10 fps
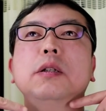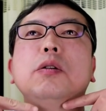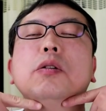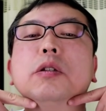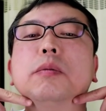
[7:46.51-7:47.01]

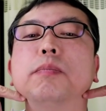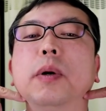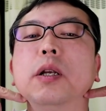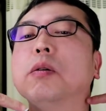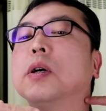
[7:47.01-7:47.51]
その突っ
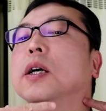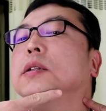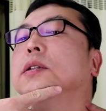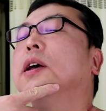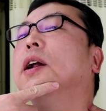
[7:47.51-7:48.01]
張りを
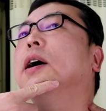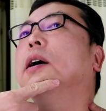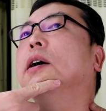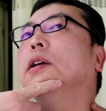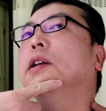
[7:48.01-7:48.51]
感じた
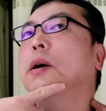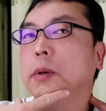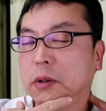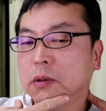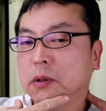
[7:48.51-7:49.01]
らや
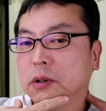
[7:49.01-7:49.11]
める、